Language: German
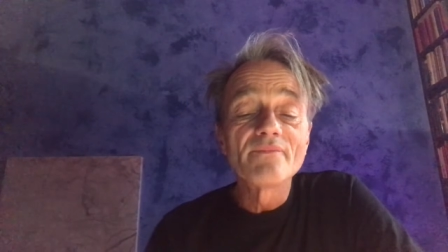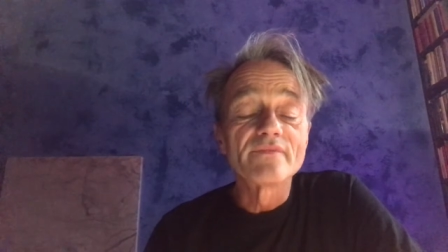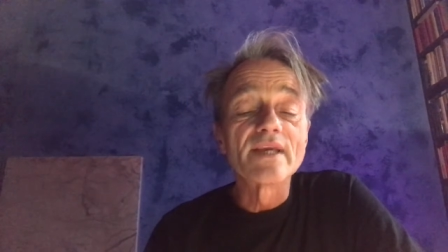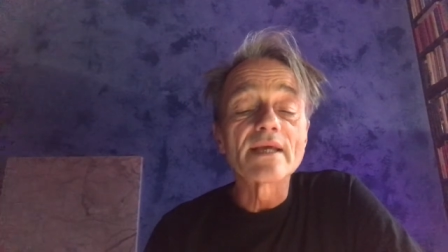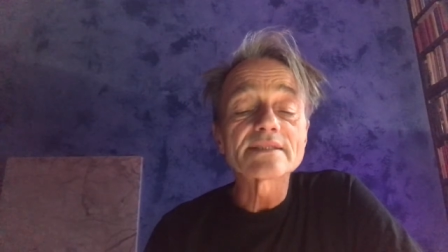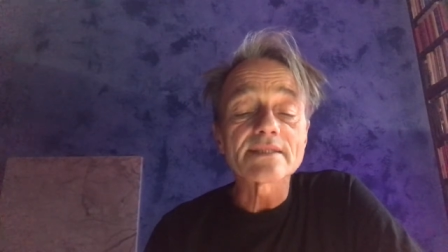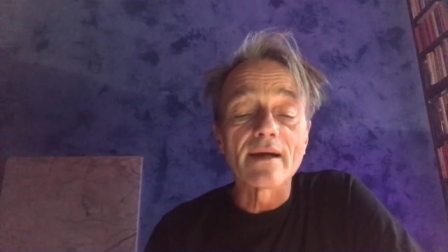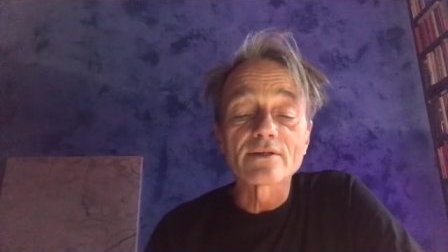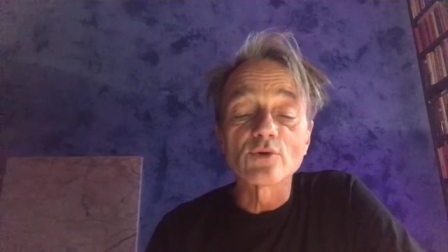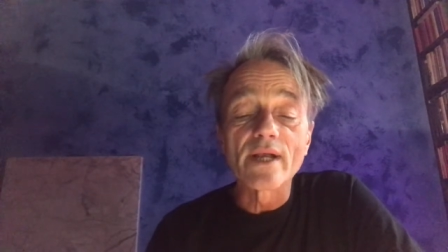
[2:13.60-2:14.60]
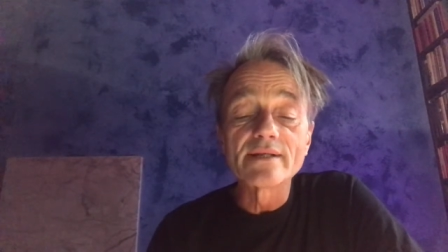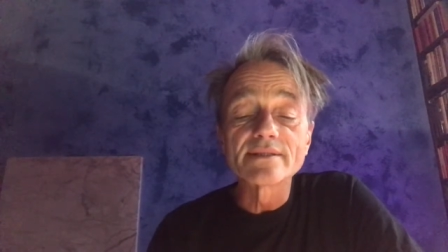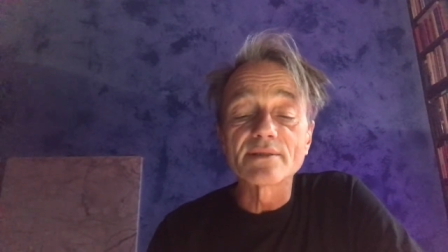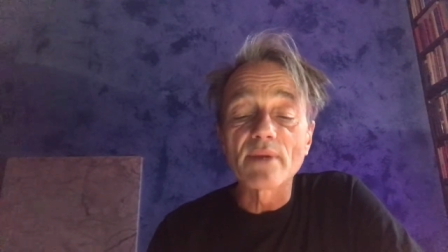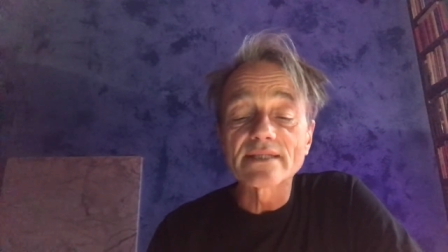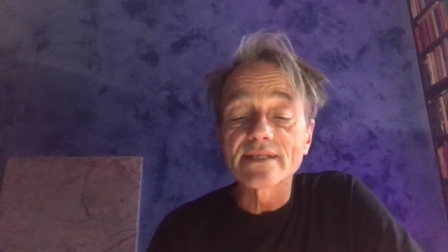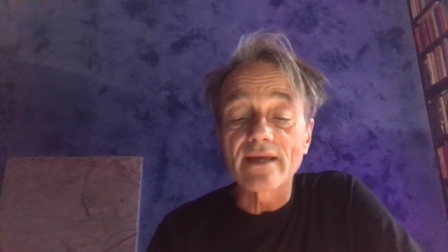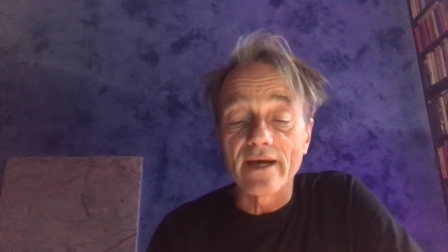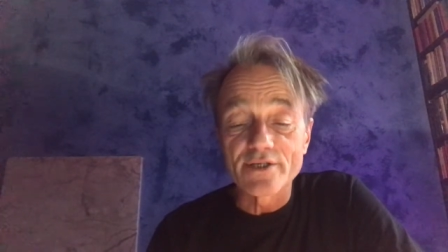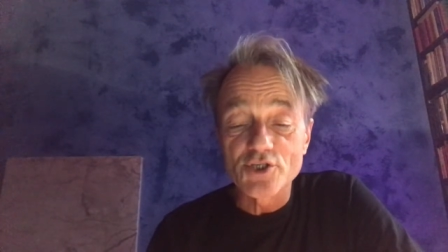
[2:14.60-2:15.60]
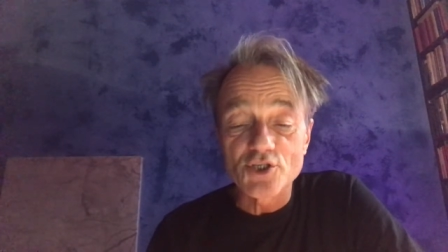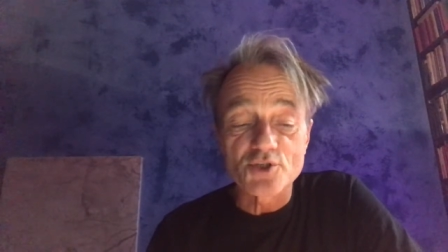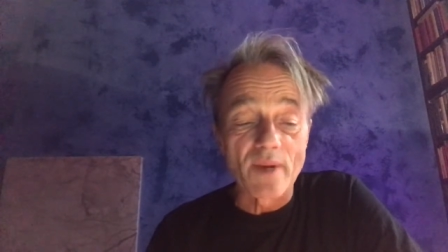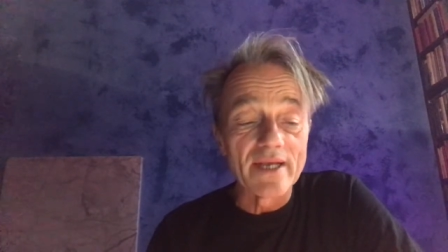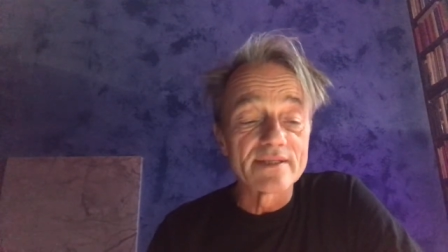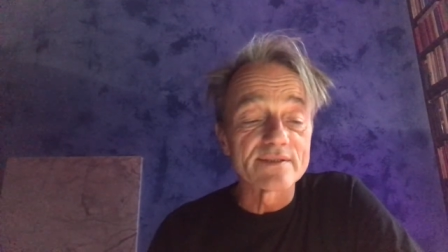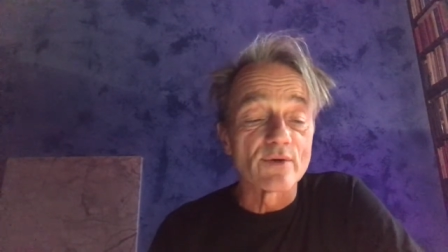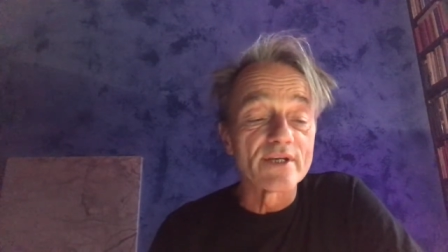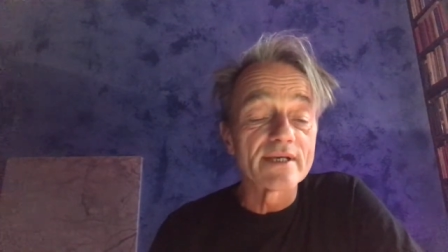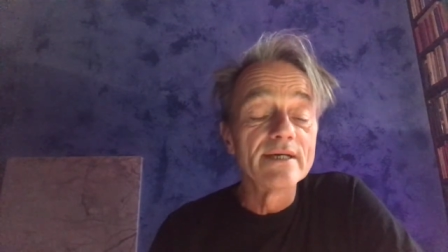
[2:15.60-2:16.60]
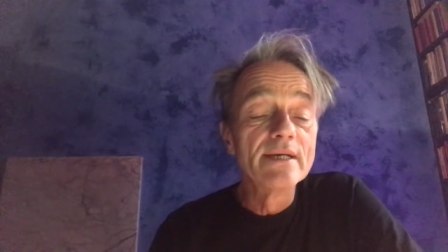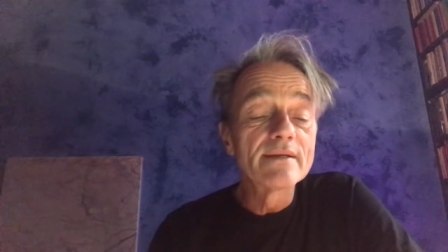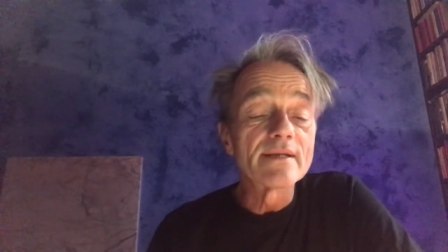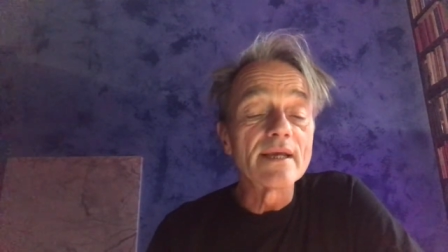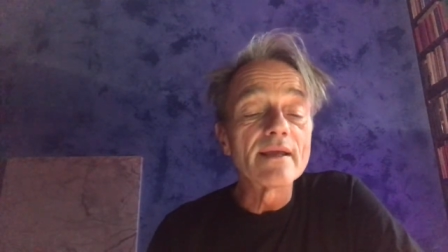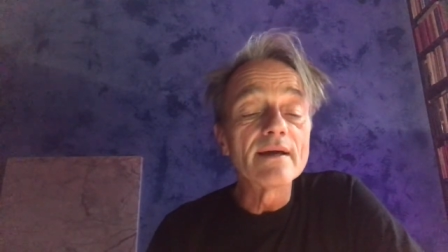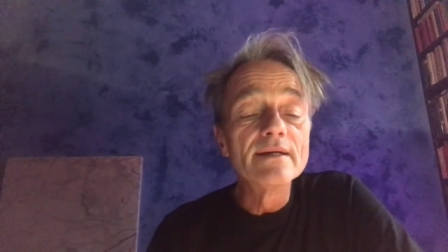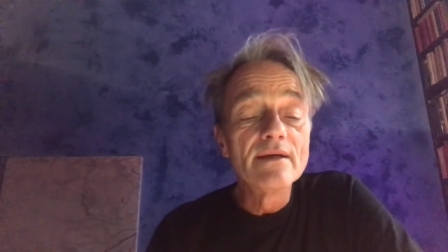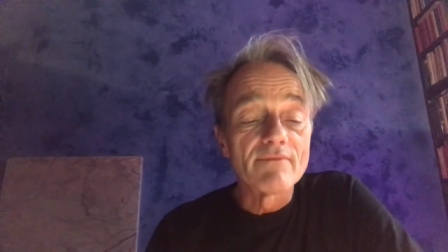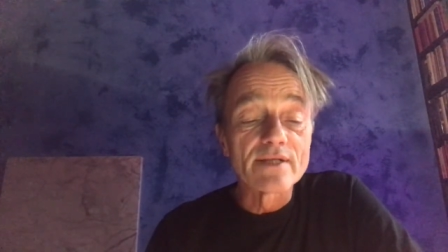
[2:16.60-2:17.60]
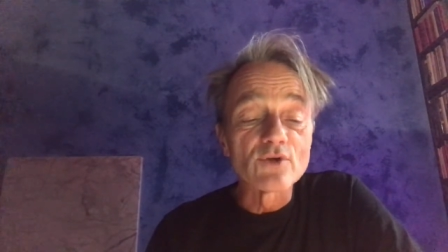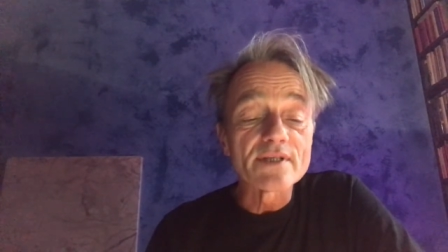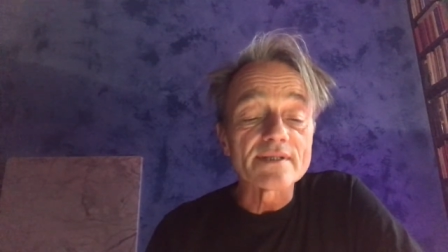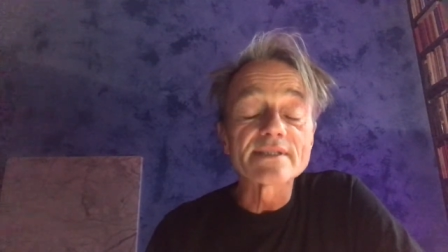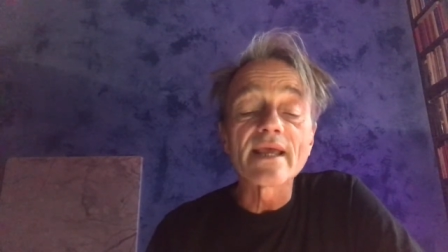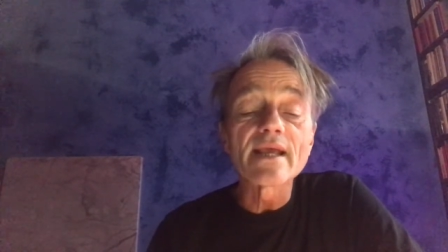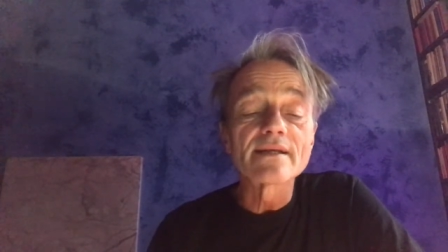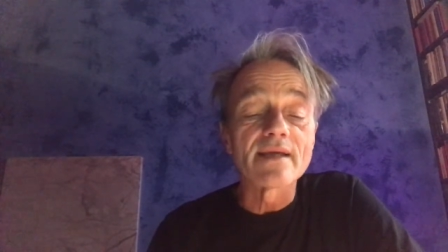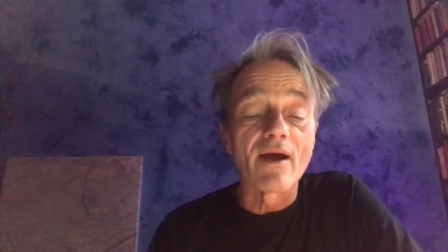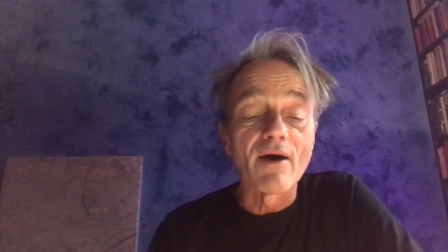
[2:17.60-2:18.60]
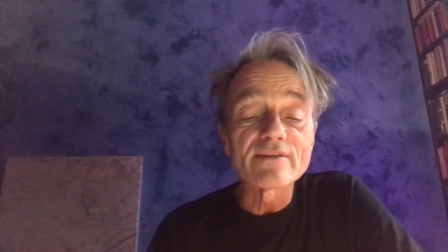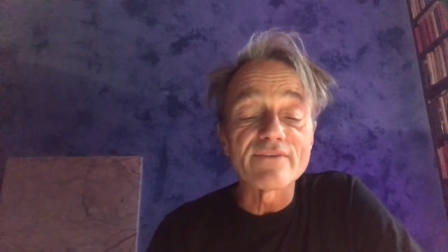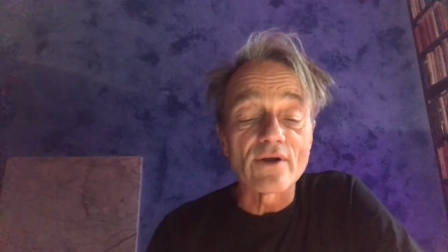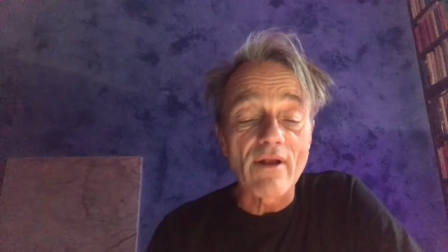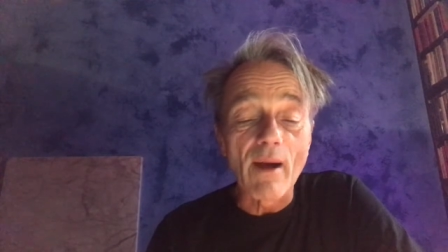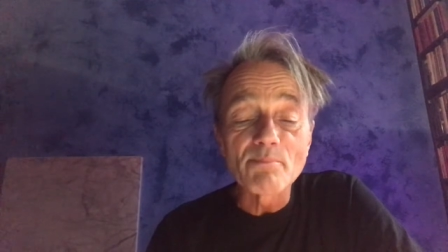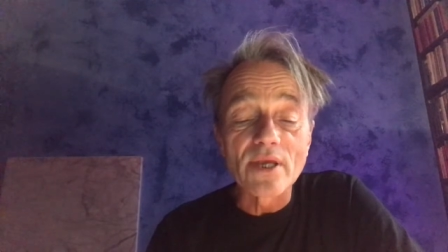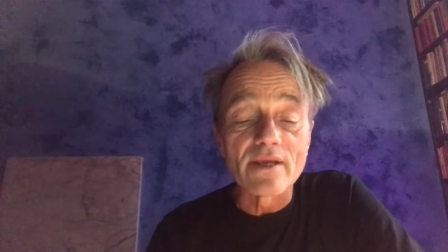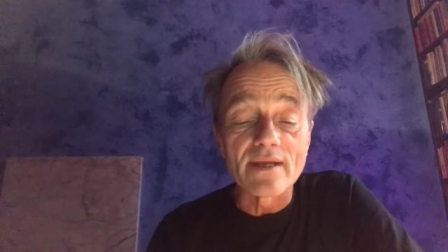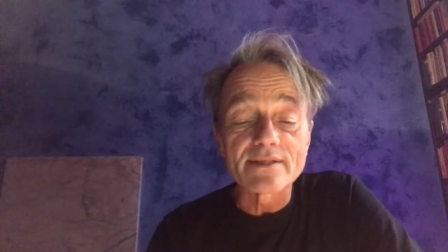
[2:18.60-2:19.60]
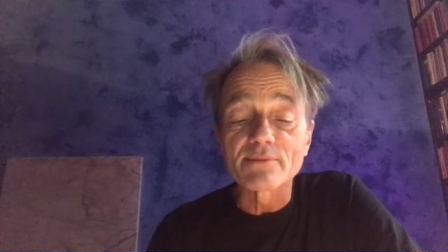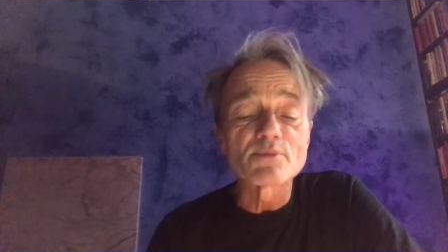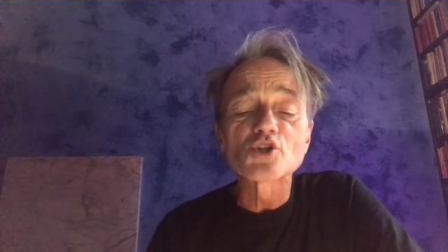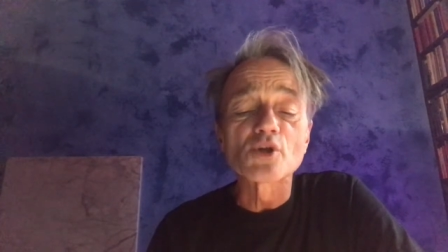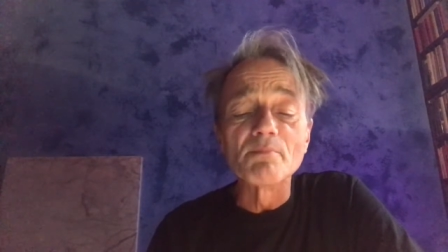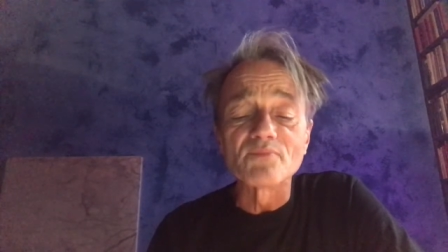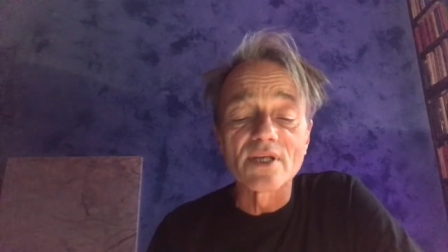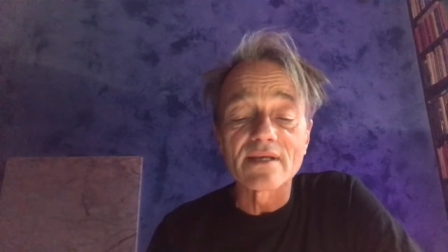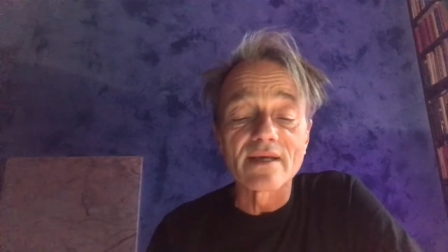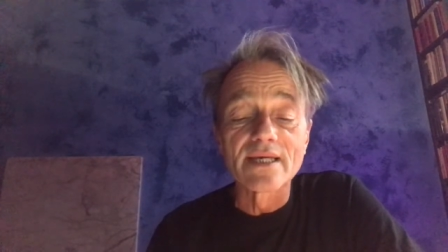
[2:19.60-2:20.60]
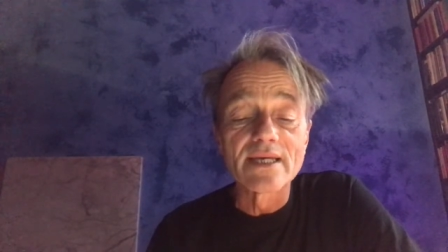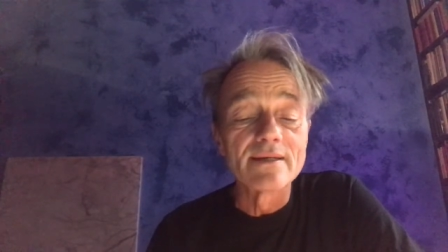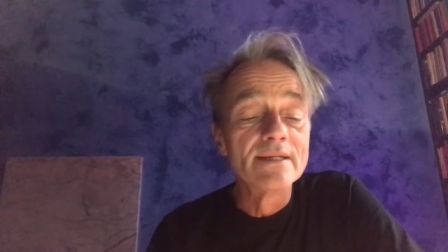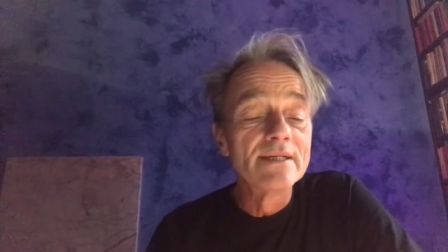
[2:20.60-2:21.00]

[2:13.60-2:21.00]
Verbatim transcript: wie jetzt aktuell diese mexikanische Schweineseuche, die er, weil durch das tägliche Radfahren abgehärtet, bestimmt nicht kriege,